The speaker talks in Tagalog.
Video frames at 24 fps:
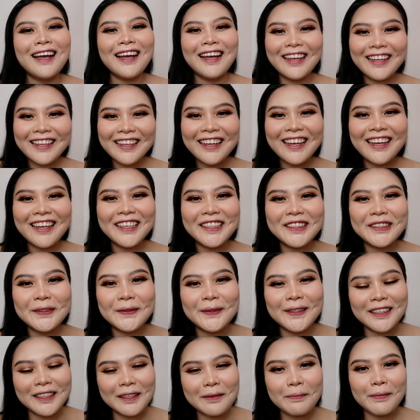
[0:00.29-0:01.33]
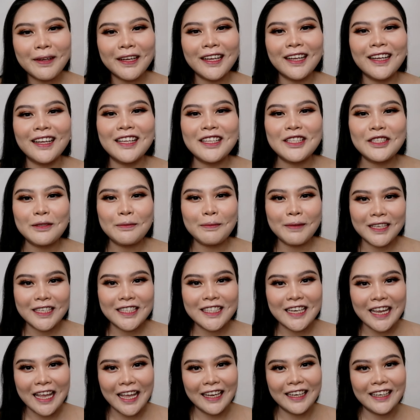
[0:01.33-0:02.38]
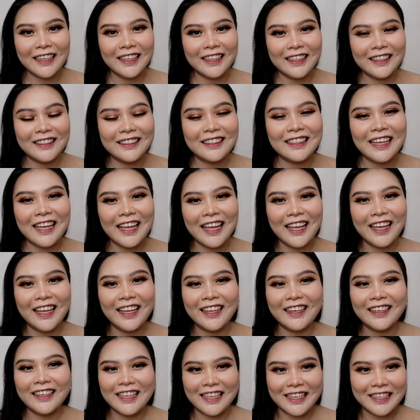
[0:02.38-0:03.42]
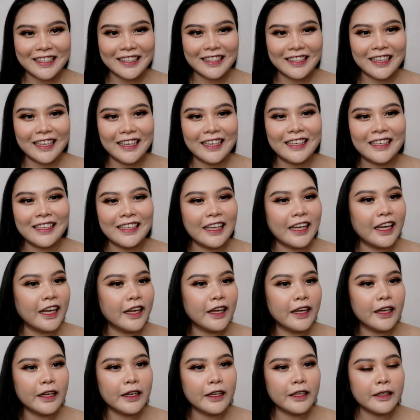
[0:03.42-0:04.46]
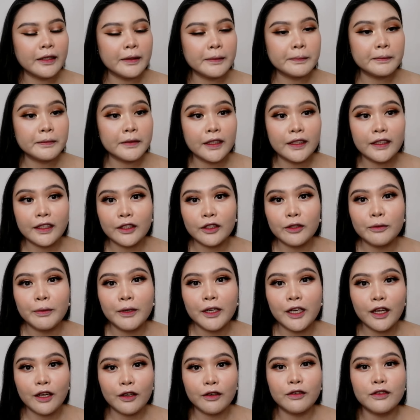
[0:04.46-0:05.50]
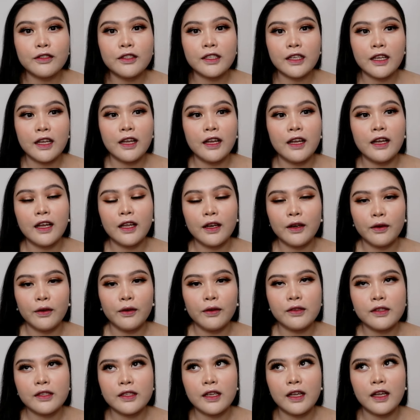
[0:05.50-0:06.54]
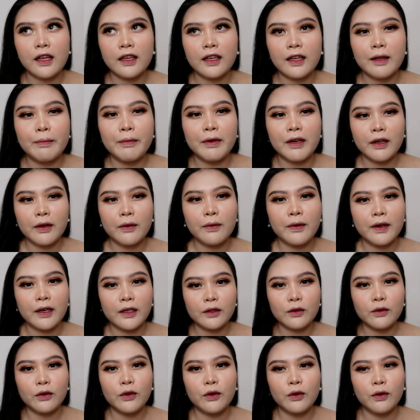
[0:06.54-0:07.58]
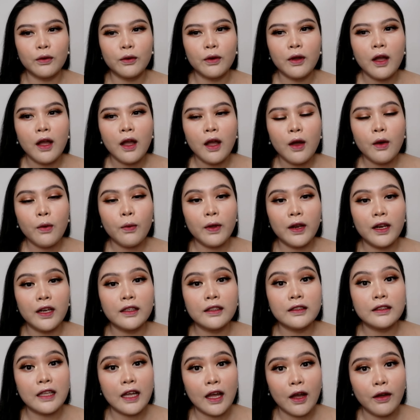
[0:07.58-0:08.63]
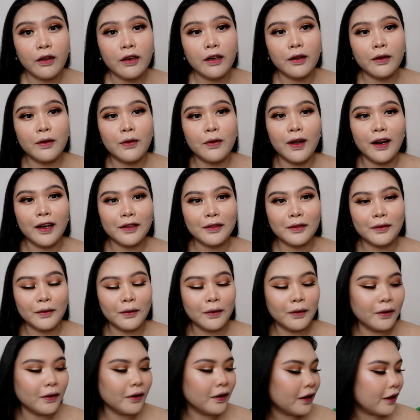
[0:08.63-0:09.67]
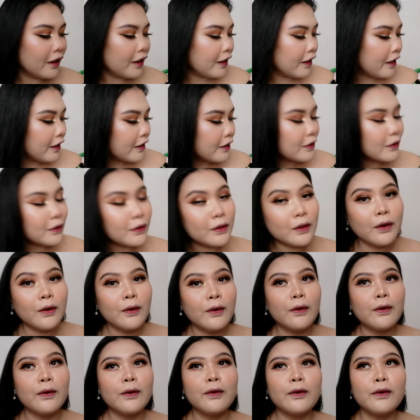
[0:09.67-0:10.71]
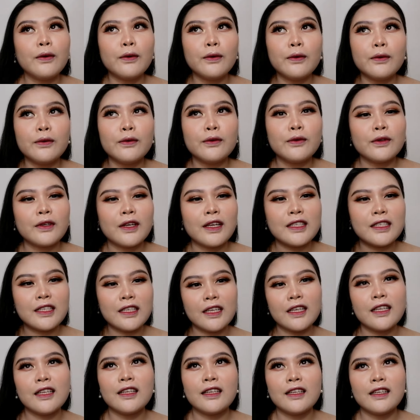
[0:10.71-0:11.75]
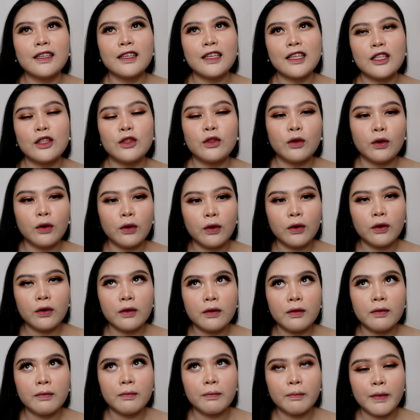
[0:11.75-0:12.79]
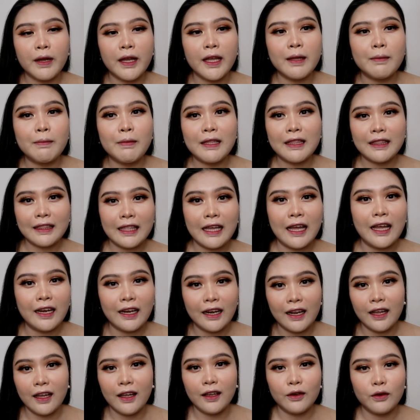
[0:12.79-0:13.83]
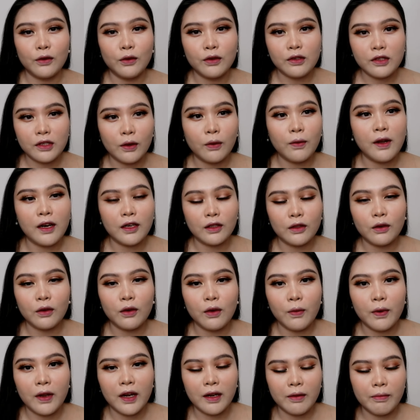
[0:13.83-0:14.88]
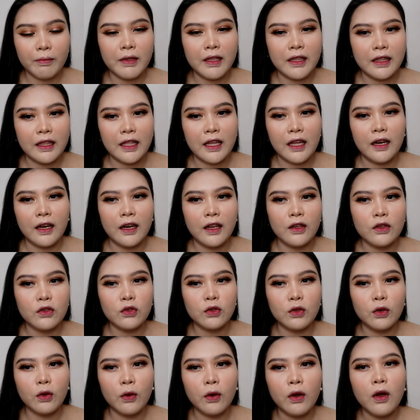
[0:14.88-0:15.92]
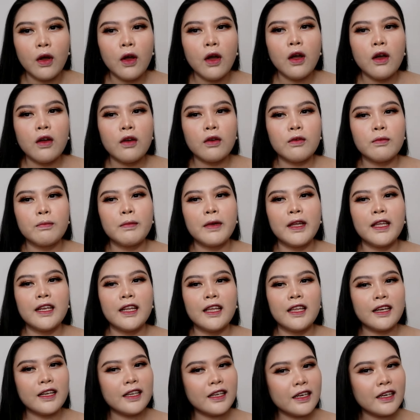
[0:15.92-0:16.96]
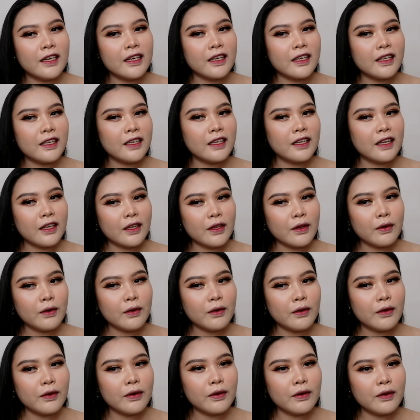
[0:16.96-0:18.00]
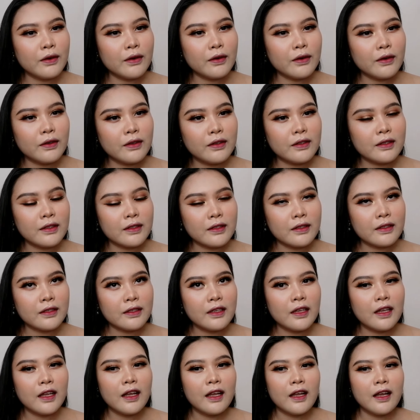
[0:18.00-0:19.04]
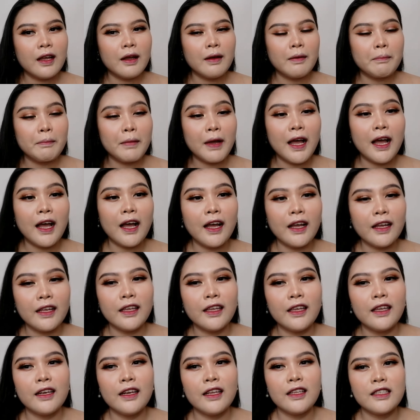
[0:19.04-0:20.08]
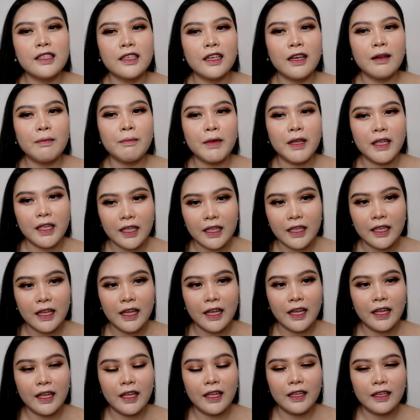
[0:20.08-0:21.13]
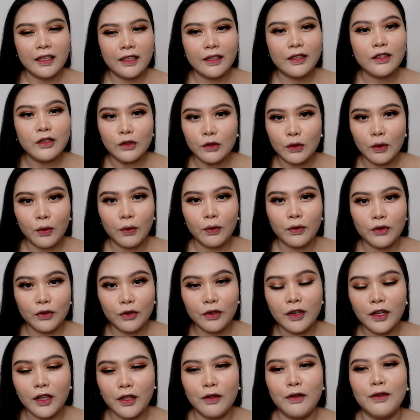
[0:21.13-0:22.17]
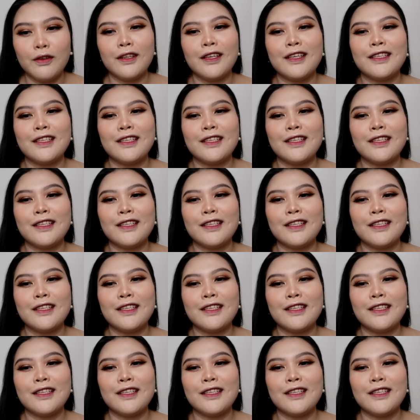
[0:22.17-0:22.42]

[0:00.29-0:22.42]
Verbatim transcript: Hi guys! Welcome back again to my channel. And yes, and, um, nandito pala ako sa, ano, sa kabilang kwarto, yung walang tao na kwarto. So, kasi dito, may bintana. Doon sa kwarto ko, walang bintana. So, kung may naririnig kayong mahangin at saka maingay, so, yun na yun.